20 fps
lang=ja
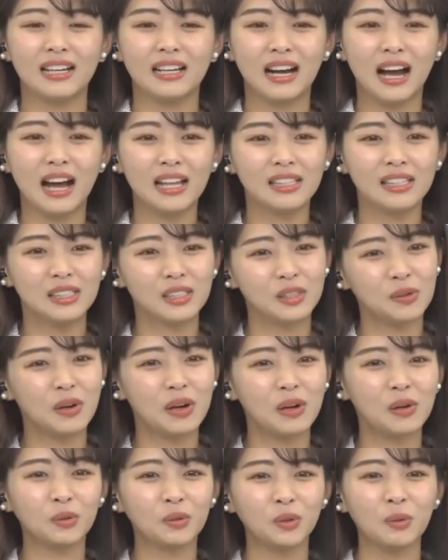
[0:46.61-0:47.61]
感情
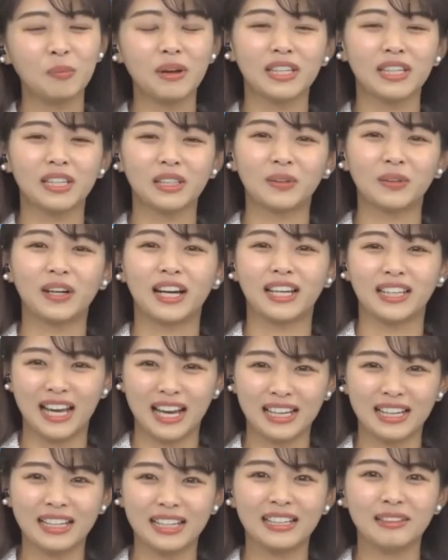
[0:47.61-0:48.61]
が言葉に乗ら
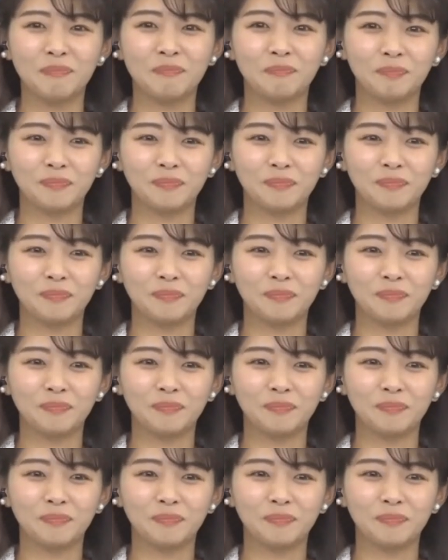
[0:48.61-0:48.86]
ないっ